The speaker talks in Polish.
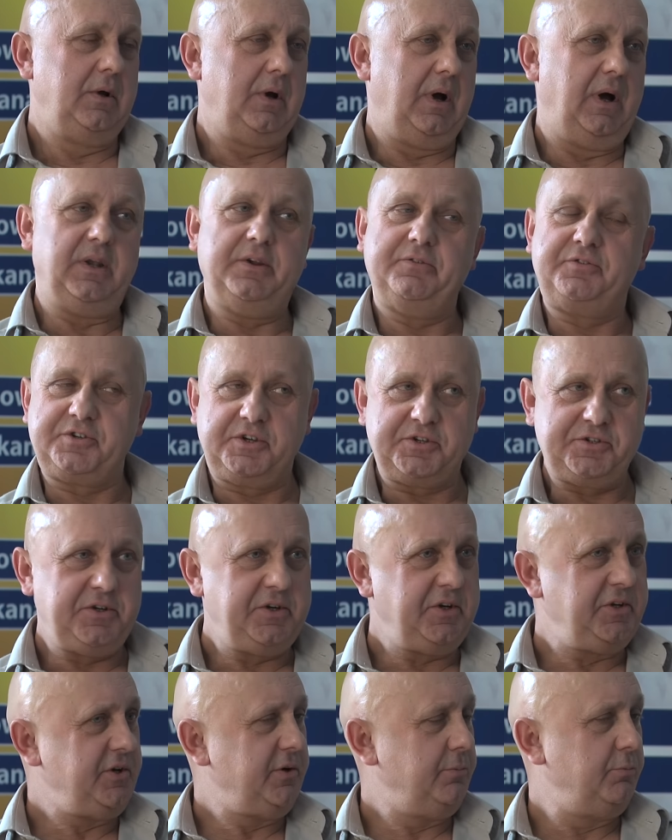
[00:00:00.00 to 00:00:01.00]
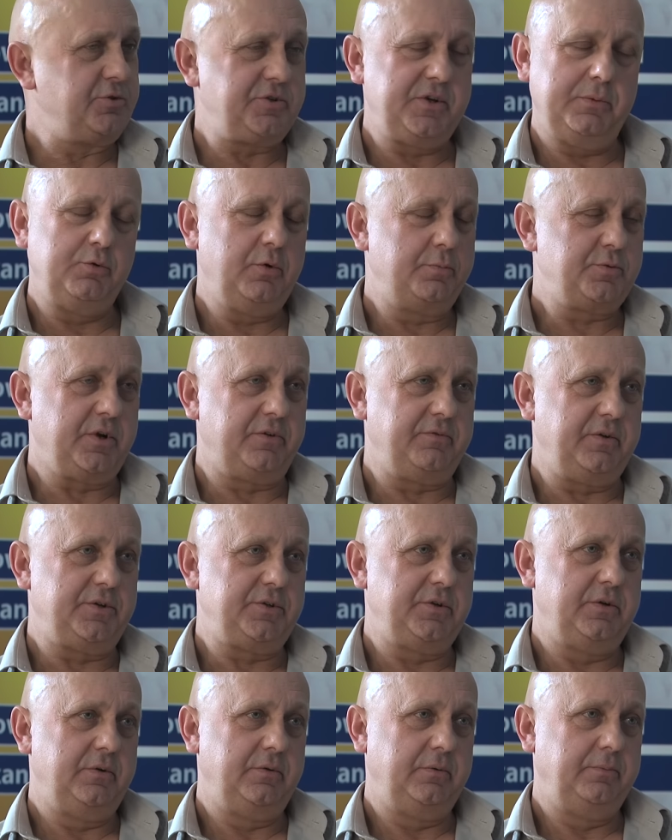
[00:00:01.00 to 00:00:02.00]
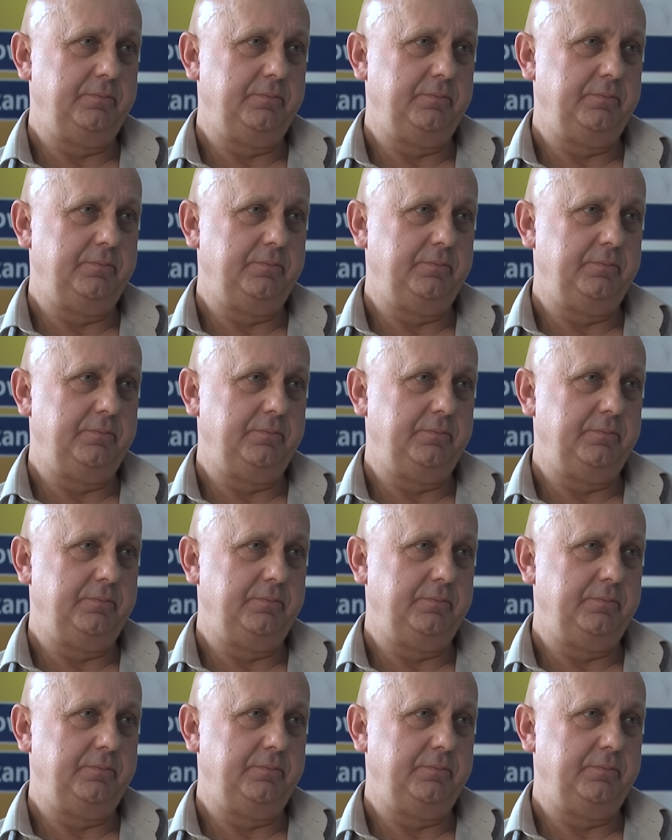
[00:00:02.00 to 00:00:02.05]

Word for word: ale wcześniej nie można było przerwać.